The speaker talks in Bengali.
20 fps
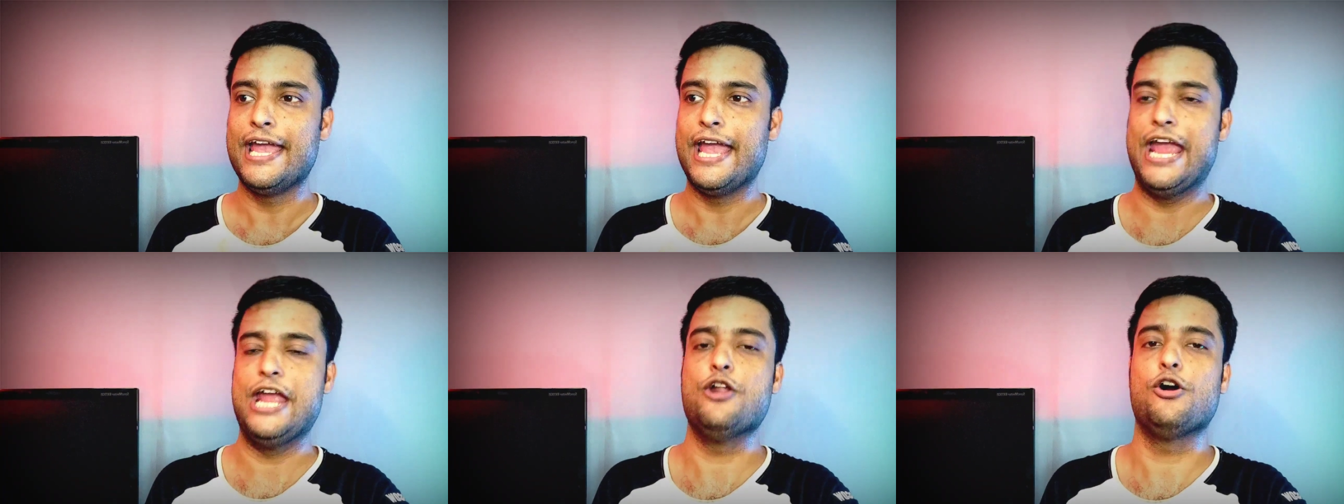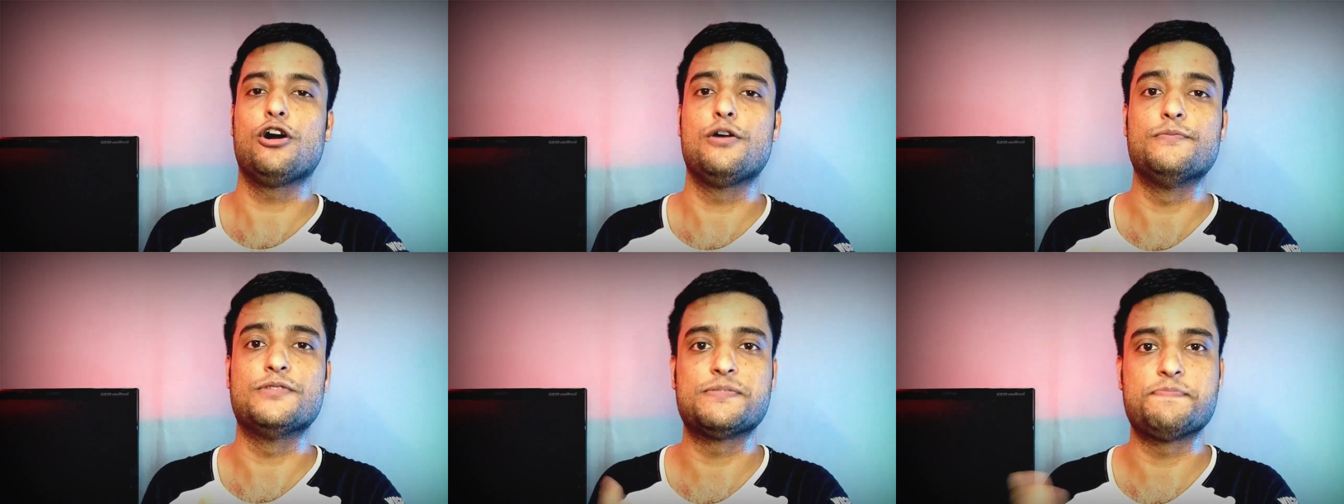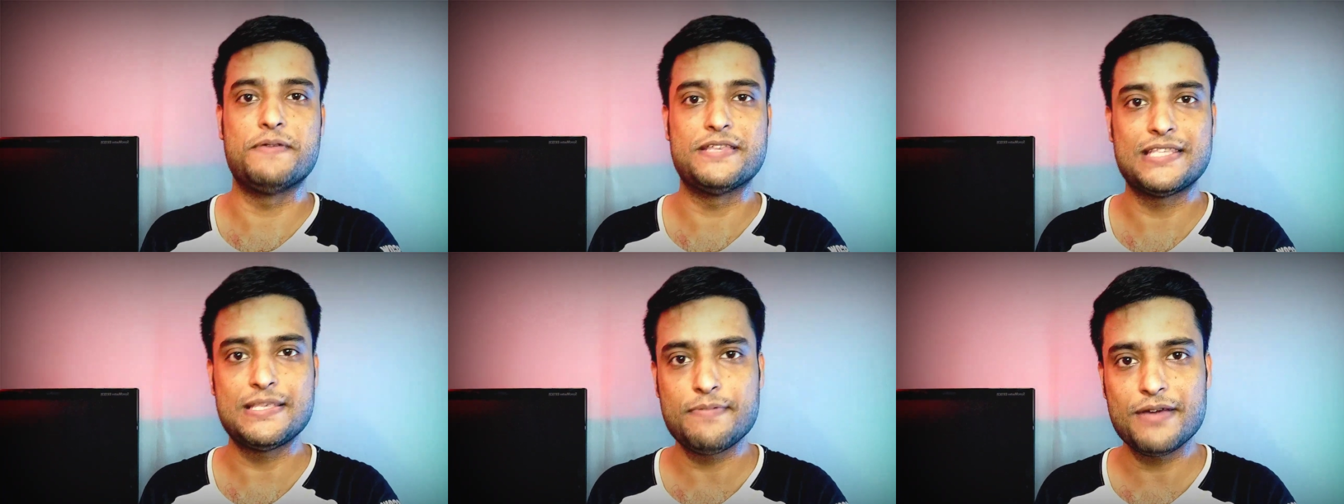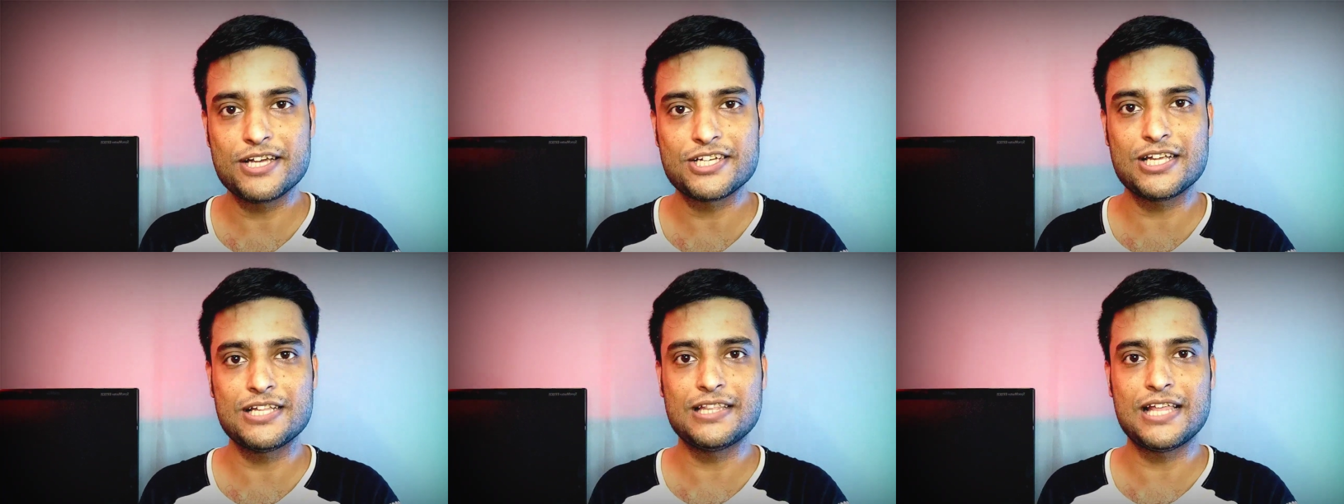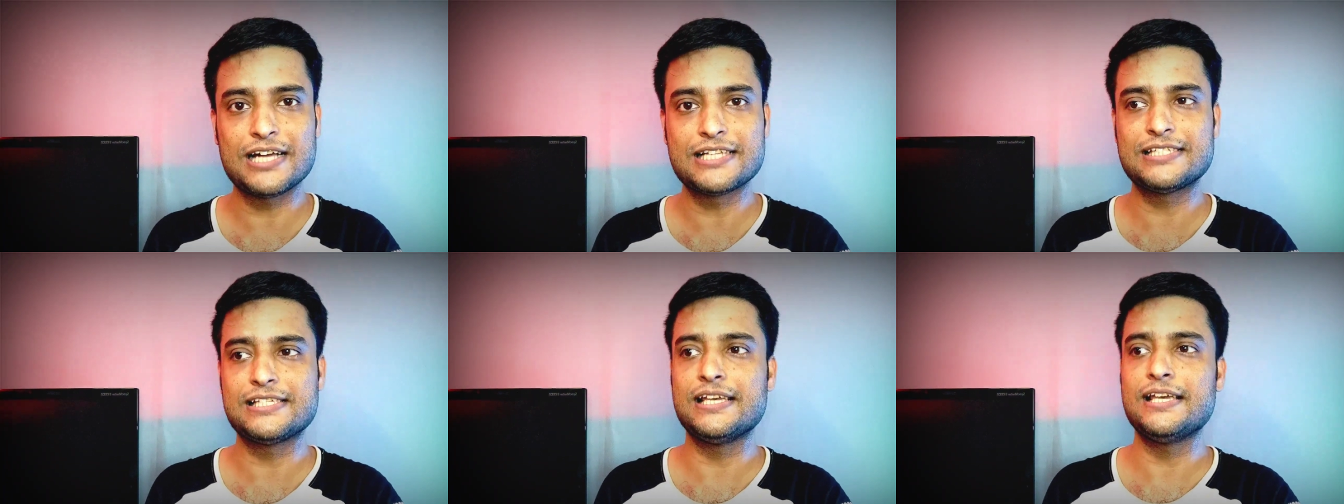এই রকম স্পেসিফিকেশান
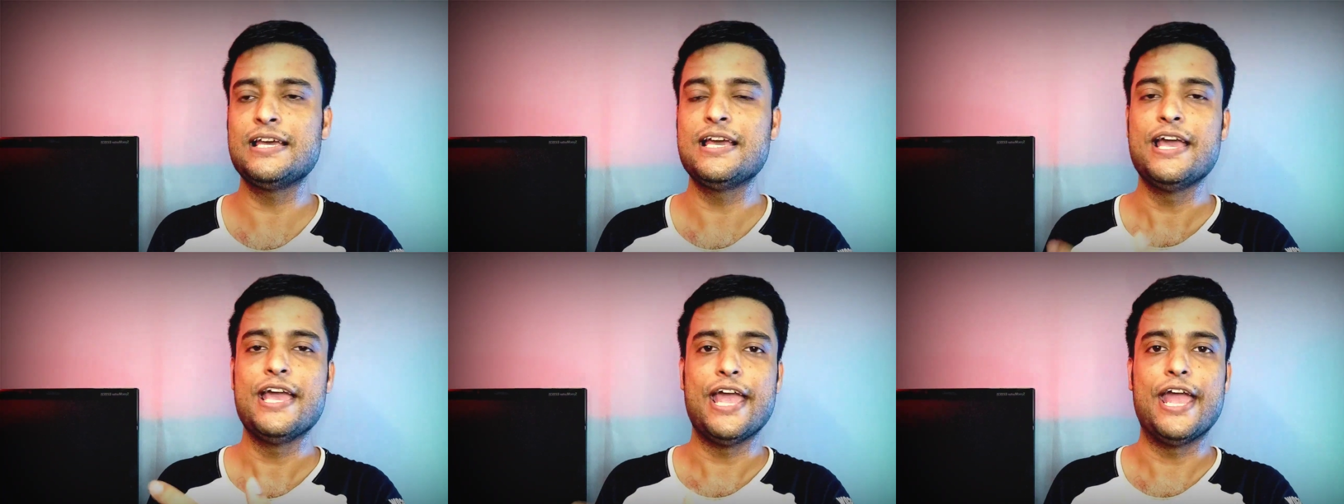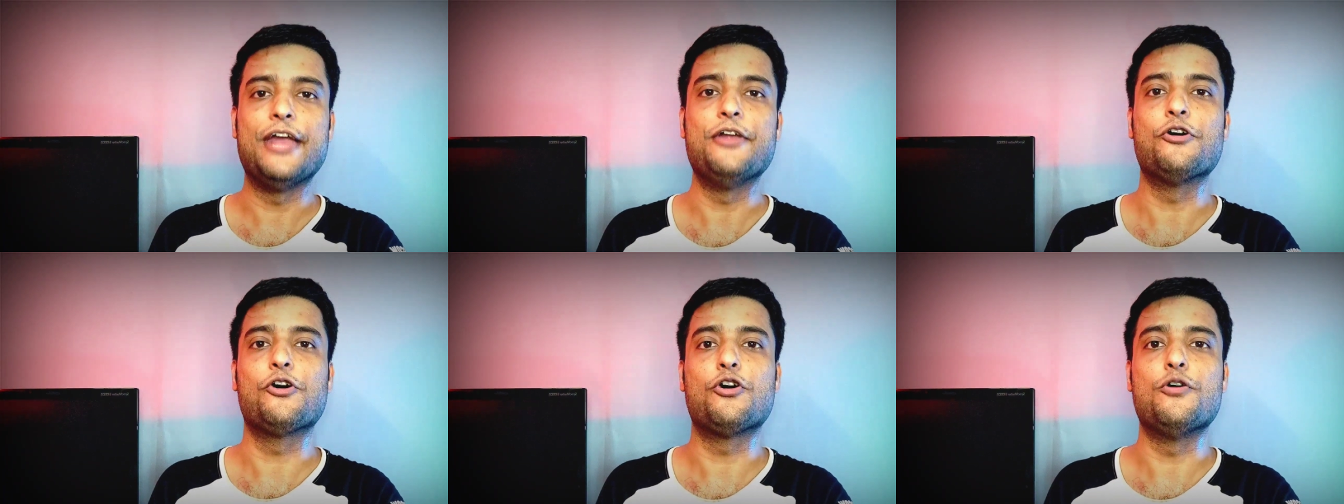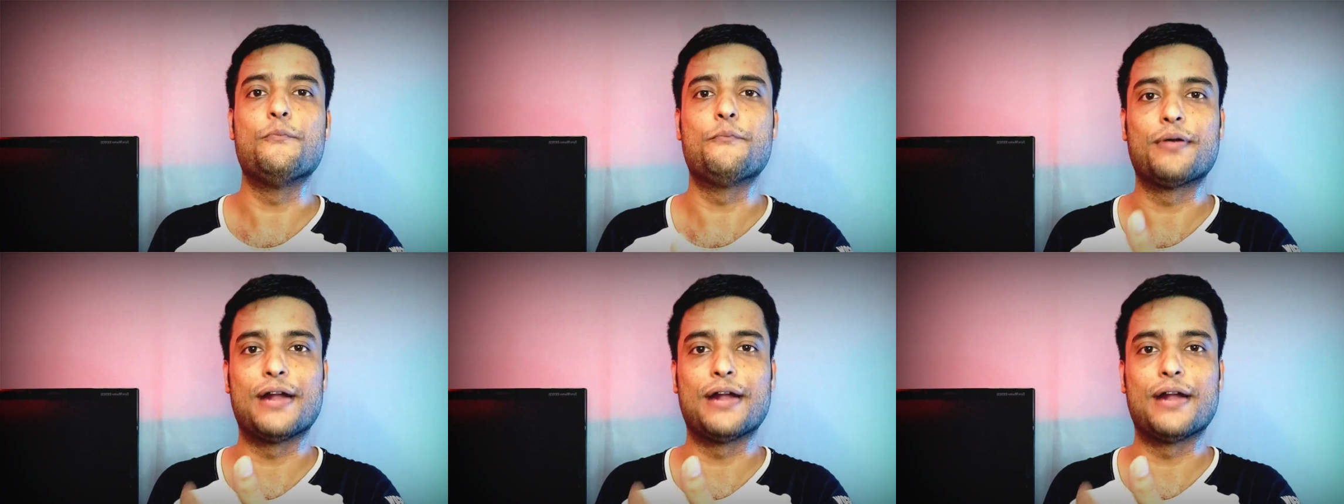থাকছে এই রকম